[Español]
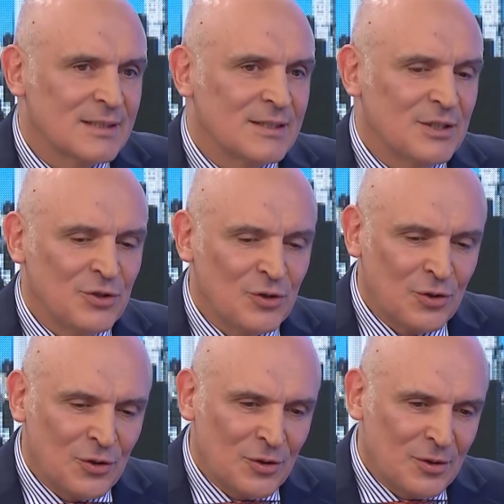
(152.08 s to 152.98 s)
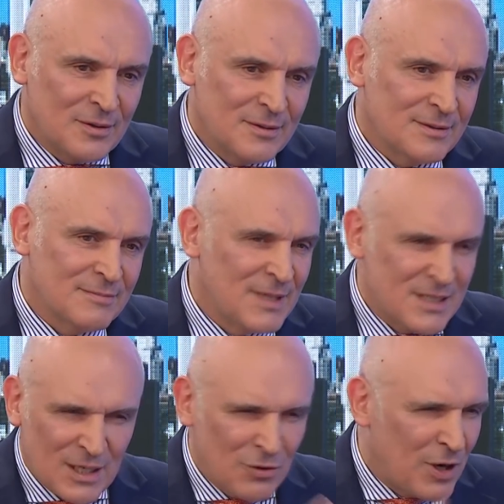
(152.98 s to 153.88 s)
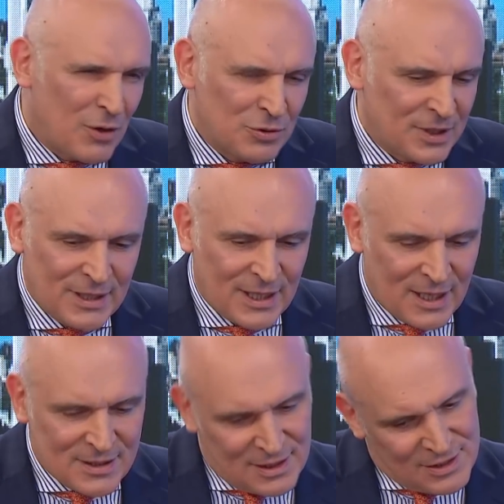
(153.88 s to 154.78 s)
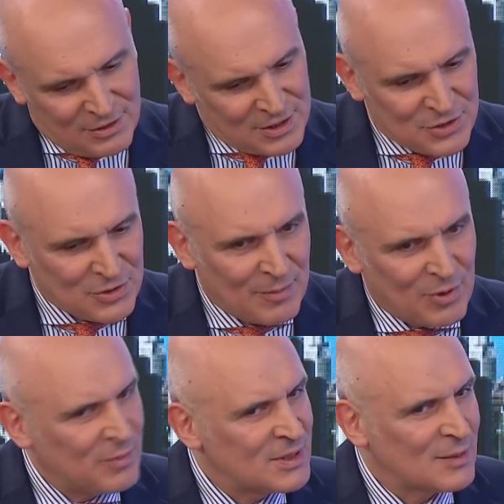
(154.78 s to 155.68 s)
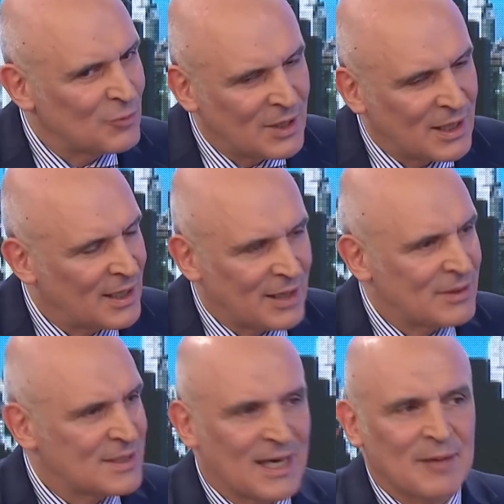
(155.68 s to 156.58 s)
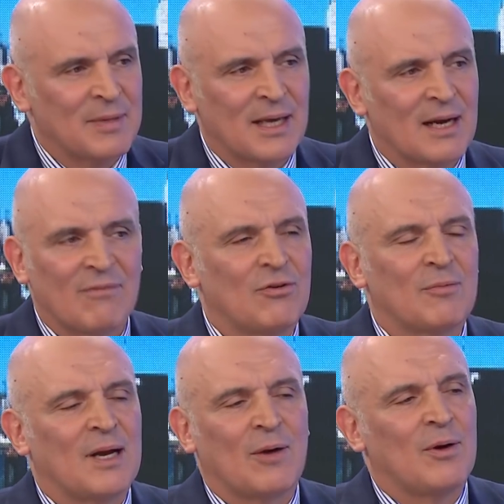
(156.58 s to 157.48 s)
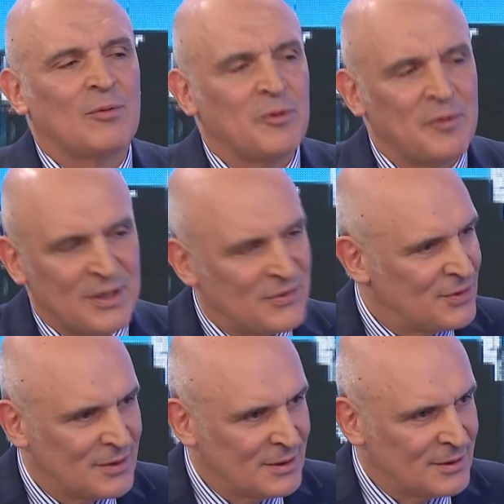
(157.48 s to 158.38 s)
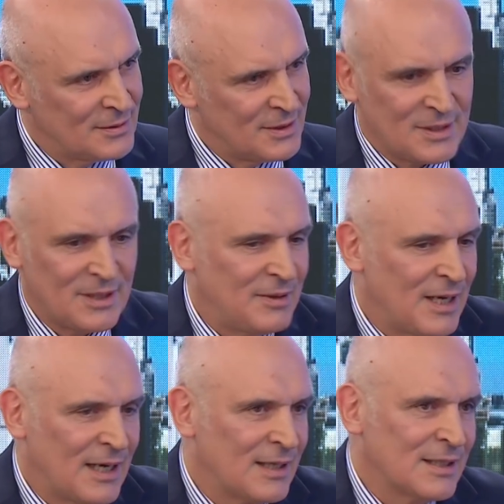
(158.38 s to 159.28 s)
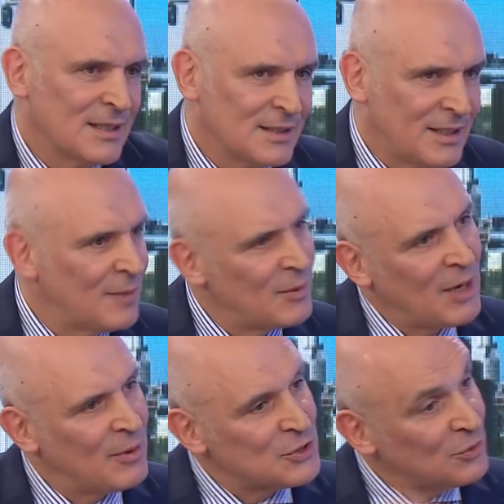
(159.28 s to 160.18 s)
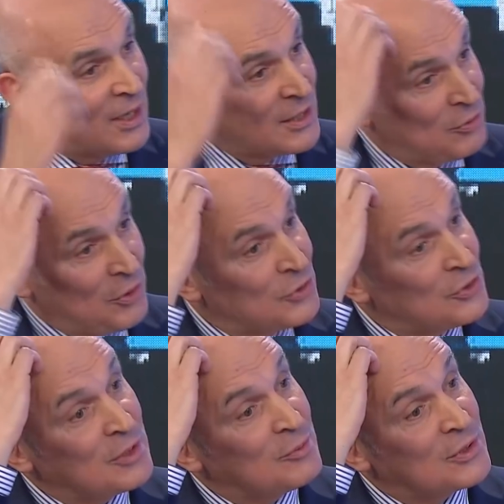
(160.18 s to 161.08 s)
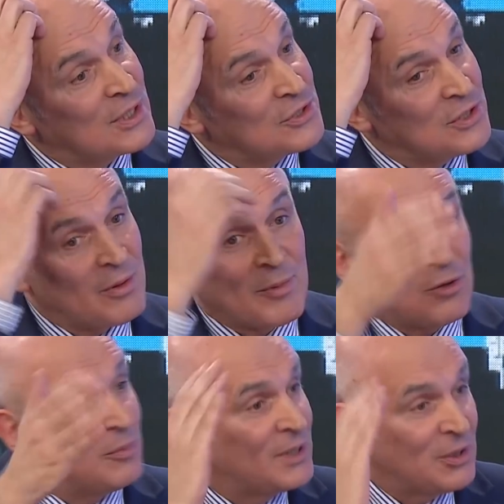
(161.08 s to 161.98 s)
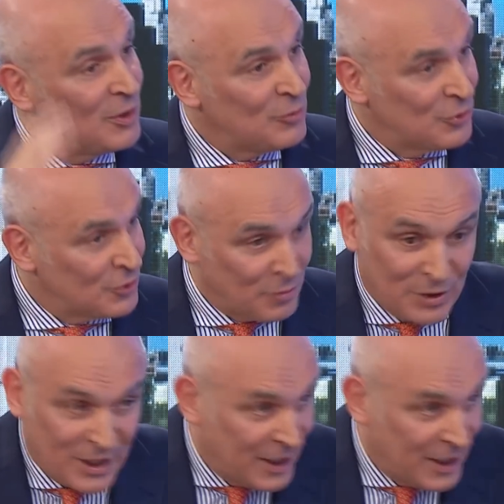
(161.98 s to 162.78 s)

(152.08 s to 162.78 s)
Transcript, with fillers: si no, más allá de los ajustes que tiene que hacer, si no haces una promesa muy clara que vas a cambiar la forma en la cual vos vivís. Es decir, mira, tiramos a la basura la sustitución de importaciones y vamos a competir con el mundo, por